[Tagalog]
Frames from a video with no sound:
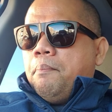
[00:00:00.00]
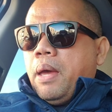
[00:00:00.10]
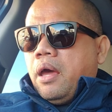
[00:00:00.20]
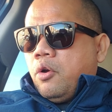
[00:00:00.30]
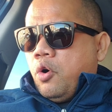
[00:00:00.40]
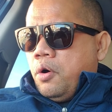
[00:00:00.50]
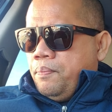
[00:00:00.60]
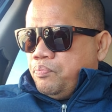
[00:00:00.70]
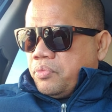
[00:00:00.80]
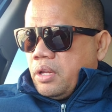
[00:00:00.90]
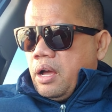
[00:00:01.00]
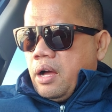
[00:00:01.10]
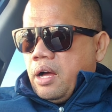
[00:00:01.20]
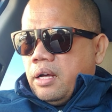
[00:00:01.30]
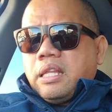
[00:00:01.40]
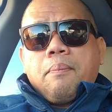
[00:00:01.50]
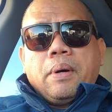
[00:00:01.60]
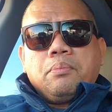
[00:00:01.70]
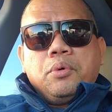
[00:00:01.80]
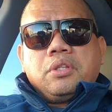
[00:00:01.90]
Pero uh,
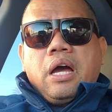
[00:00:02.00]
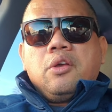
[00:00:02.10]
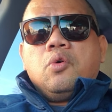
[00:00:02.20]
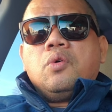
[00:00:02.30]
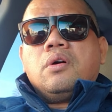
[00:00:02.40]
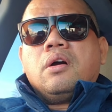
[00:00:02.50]
dapat po tayong